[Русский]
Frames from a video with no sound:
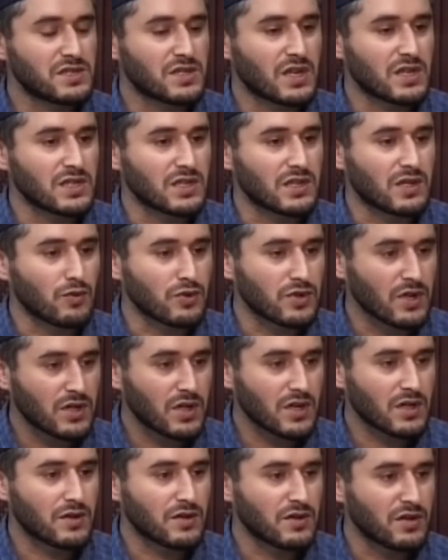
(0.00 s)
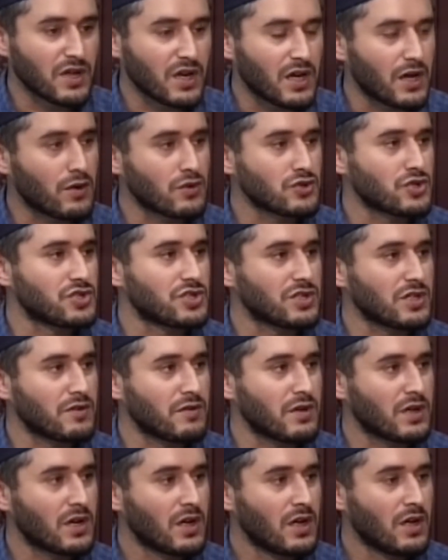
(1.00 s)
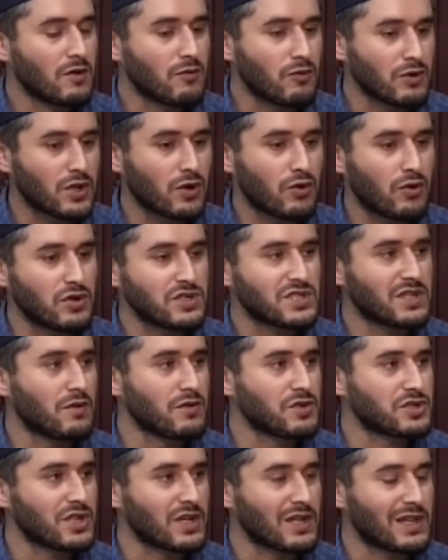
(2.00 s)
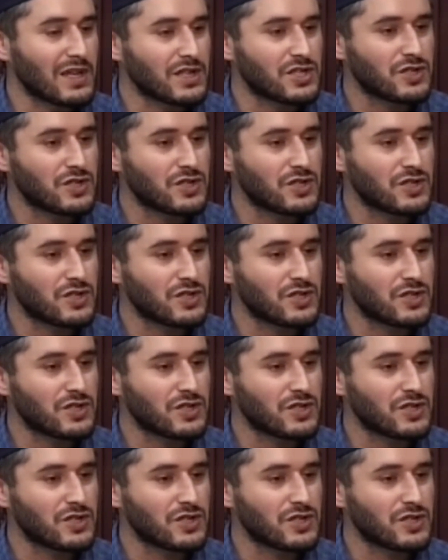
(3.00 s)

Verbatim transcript: сказать, вот этот нехороший человек вот такой совершает. Для